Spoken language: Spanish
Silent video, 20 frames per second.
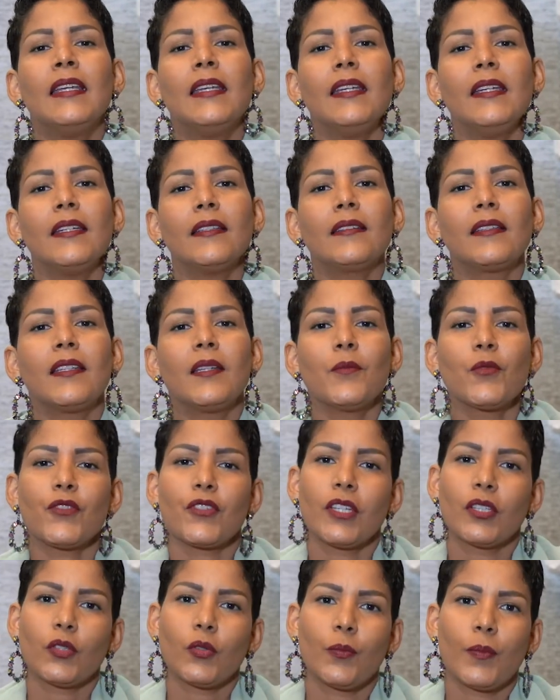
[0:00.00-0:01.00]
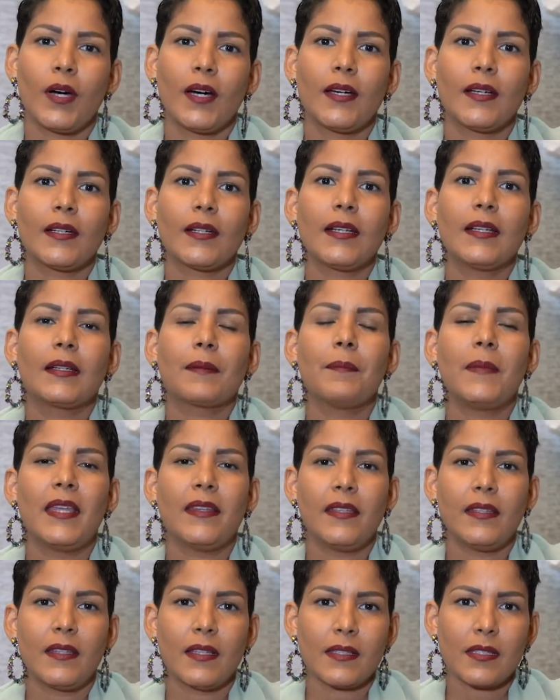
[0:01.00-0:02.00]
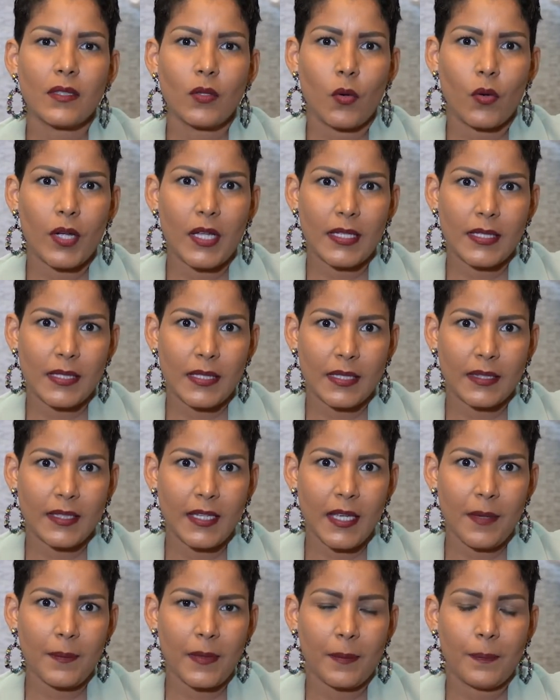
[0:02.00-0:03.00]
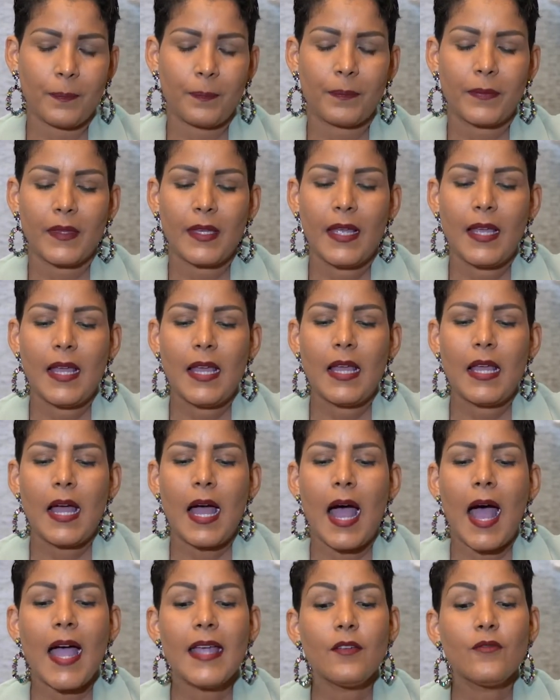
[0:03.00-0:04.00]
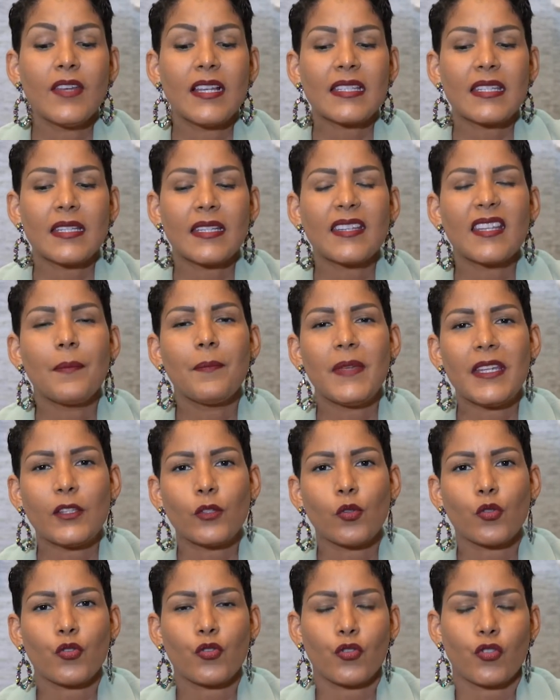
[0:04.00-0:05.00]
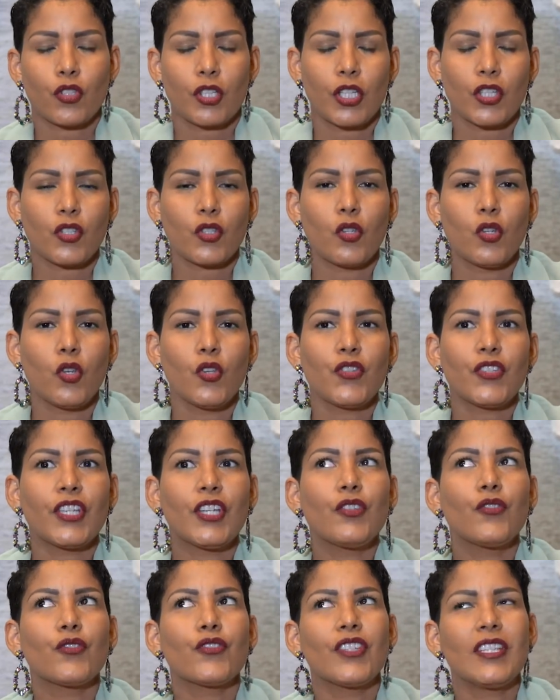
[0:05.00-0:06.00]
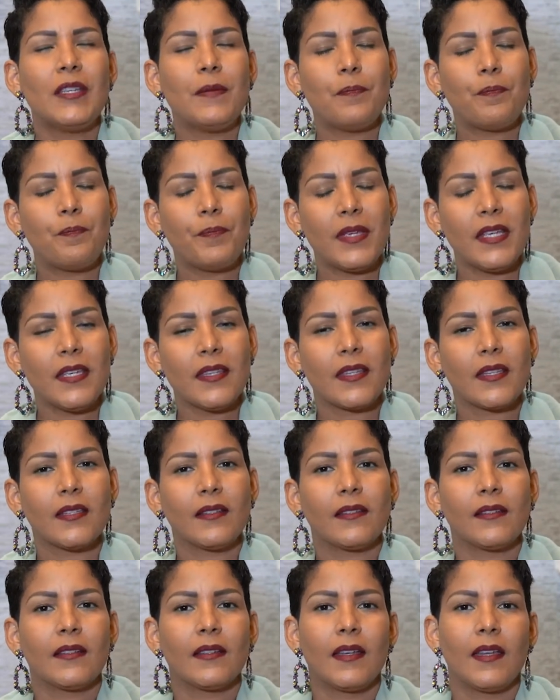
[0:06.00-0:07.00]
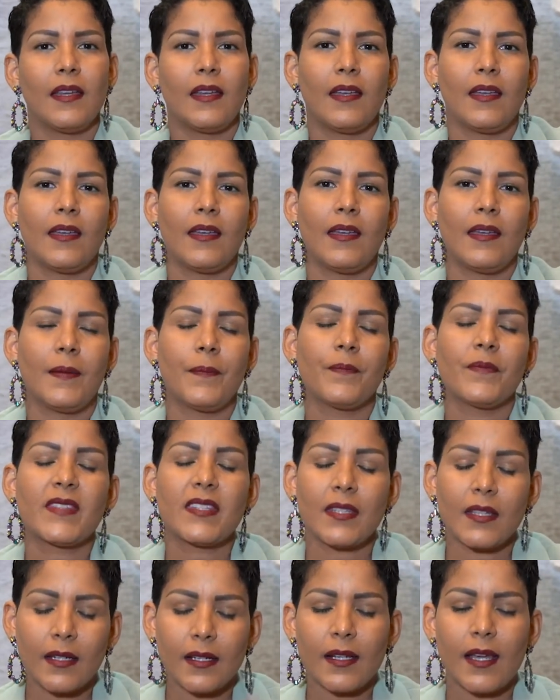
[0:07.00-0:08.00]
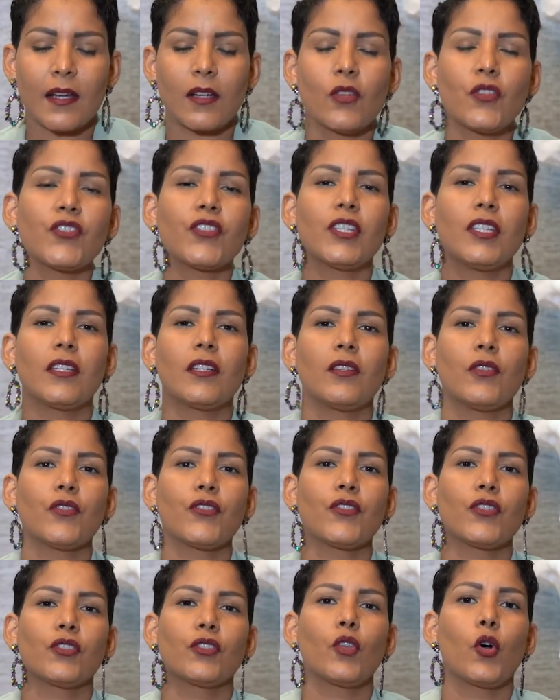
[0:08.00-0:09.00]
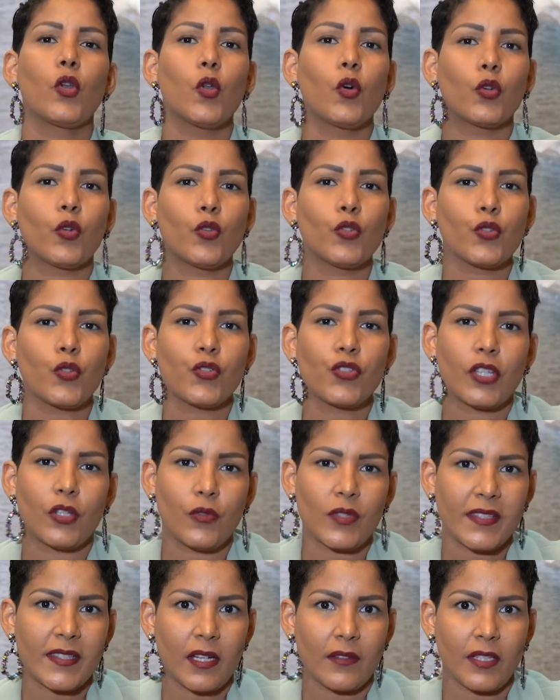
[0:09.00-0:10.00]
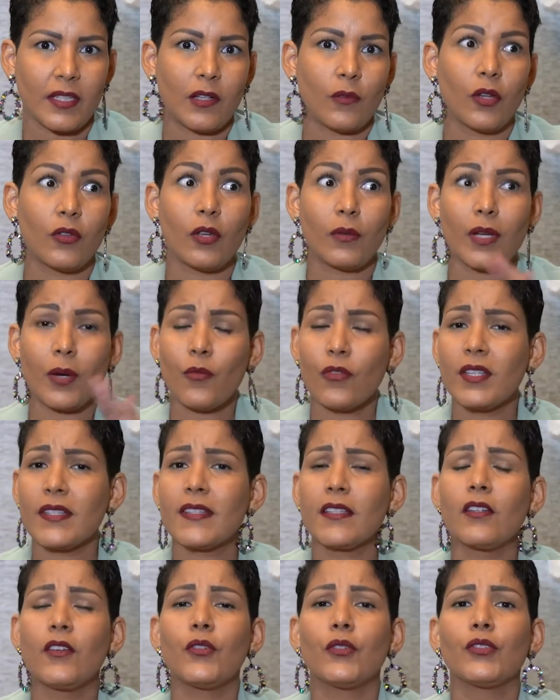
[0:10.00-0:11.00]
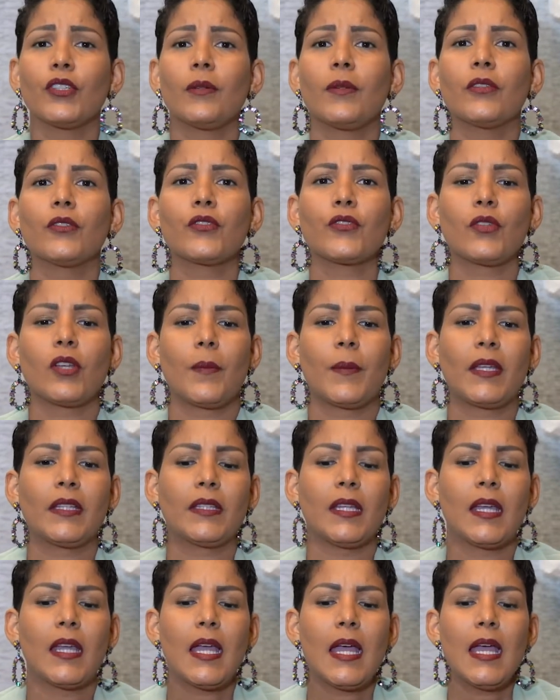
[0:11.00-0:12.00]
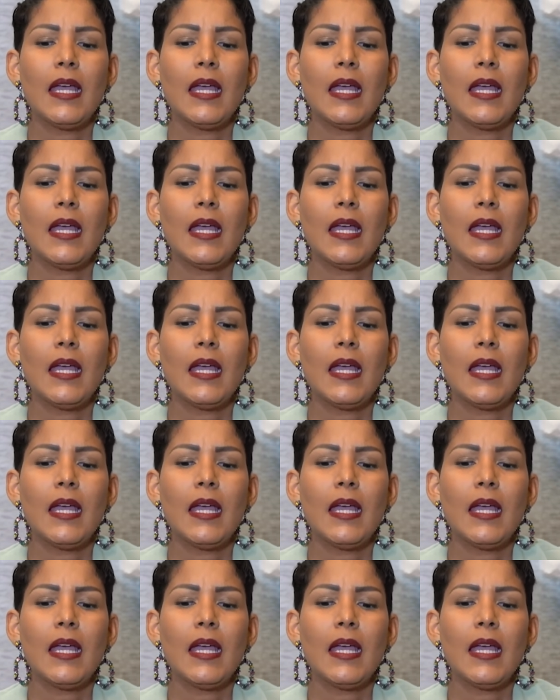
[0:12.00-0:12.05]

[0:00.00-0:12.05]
y tenemos que tomar medidas con este tema. Hay una serie de mitos que son los que nos impiden eh, cerrar los ciclos dolorosos de nuestra vida. Y cuando hablamos de ciclos no estoy hablando solamente